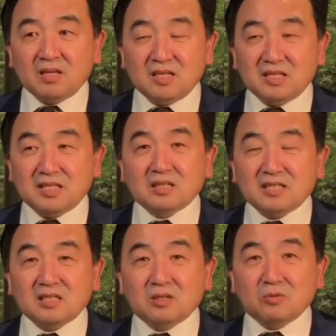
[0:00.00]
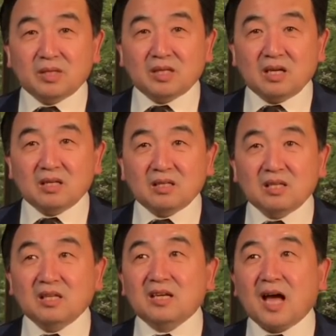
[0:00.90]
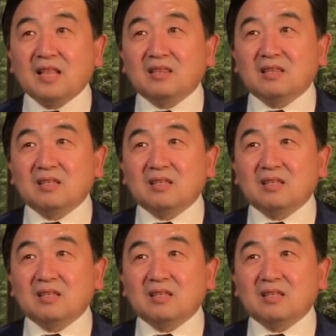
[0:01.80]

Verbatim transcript: 人间社会呢依然